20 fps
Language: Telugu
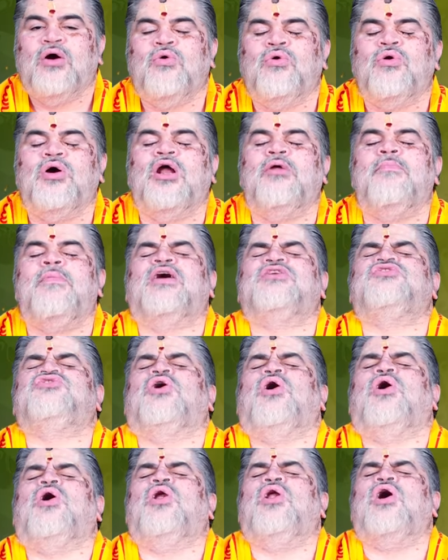గురుగారు మాకు
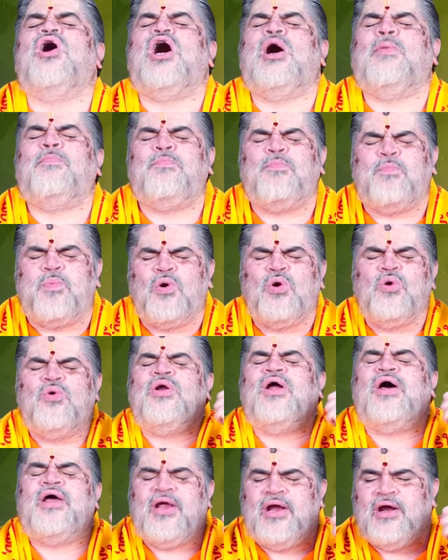చాలా అప్పులు
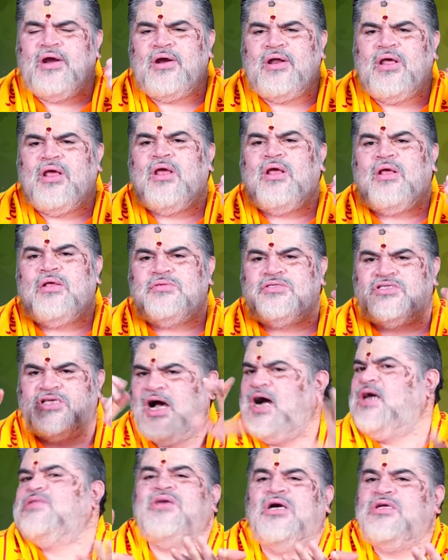ఉన్నాయండి
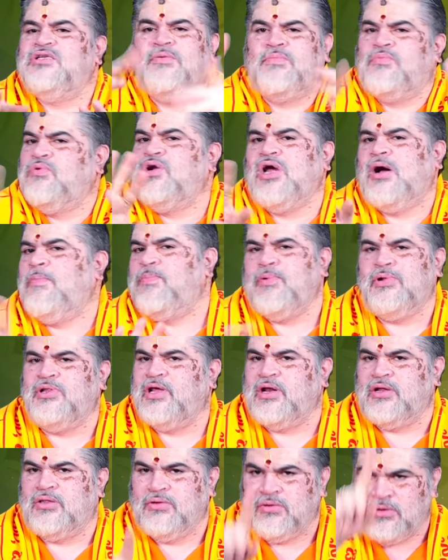జాతకం చెప్పుకుంటే అప్పులు
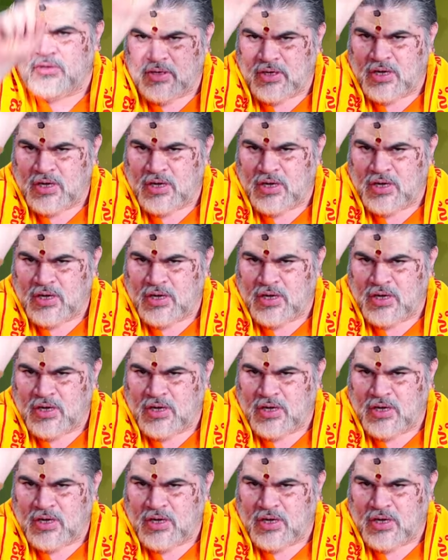తీరదు